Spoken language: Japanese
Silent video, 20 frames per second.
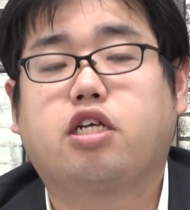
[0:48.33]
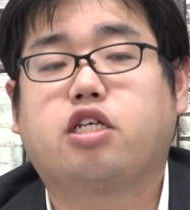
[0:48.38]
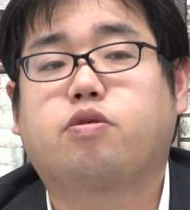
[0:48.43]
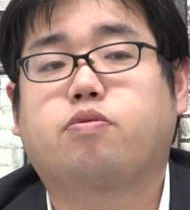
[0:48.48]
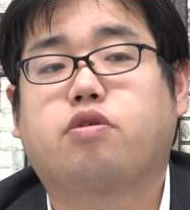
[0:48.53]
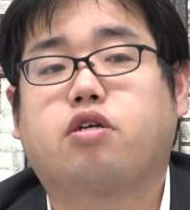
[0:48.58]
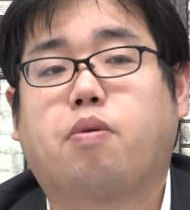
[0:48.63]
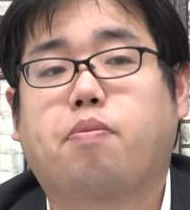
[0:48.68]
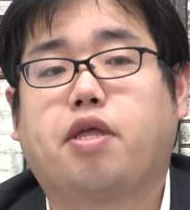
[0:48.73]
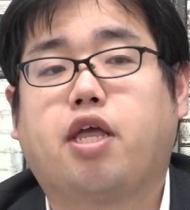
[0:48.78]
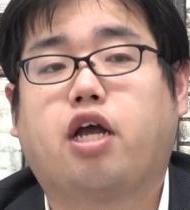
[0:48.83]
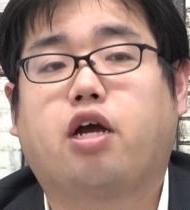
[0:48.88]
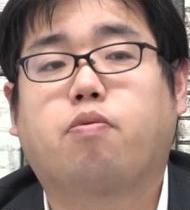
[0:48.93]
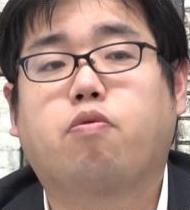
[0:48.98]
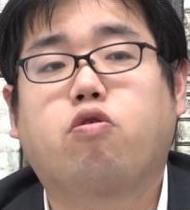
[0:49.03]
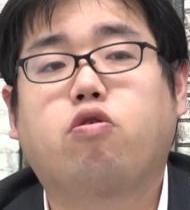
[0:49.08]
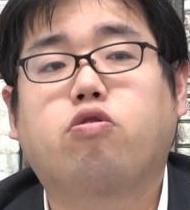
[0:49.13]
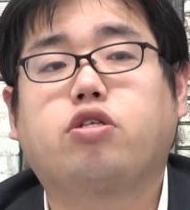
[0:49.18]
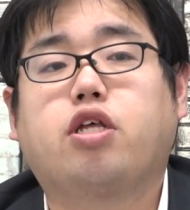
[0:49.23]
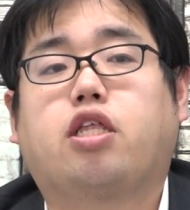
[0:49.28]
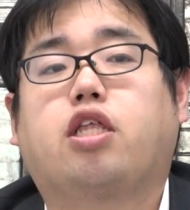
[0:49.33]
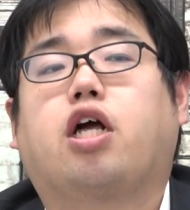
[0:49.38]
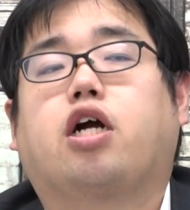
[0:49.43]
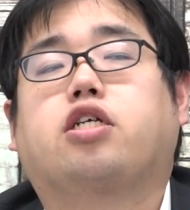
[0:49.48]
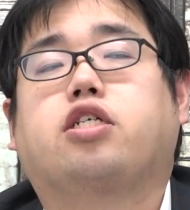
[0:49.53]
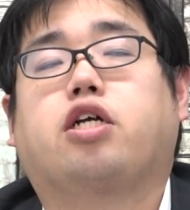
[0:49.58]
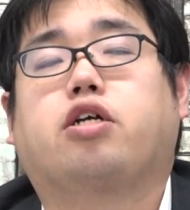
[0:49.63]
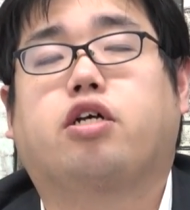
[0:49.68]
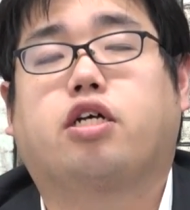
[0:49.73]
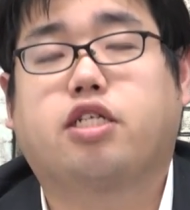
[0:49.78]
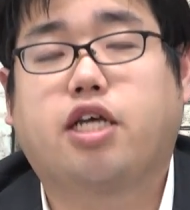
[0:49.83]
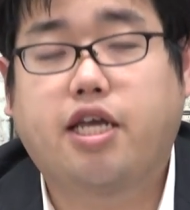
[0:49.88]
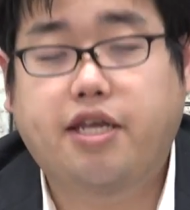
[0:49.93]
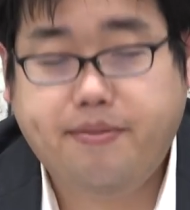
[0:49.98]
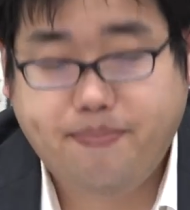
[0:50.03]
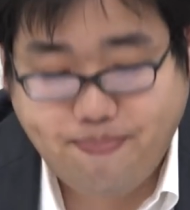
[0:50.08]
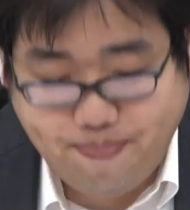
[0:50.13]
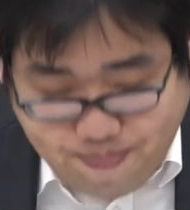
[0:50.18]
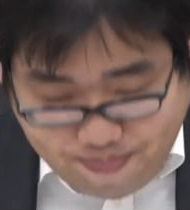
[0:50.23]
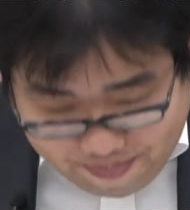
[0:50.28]
自分が見たい科目を選択してくださ
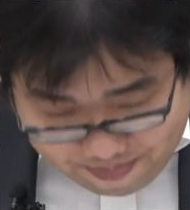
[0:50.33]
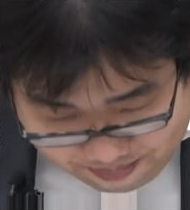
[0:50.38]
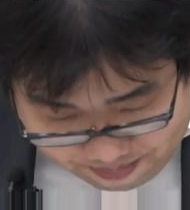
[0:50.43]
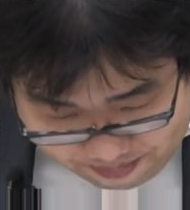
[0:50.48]
い。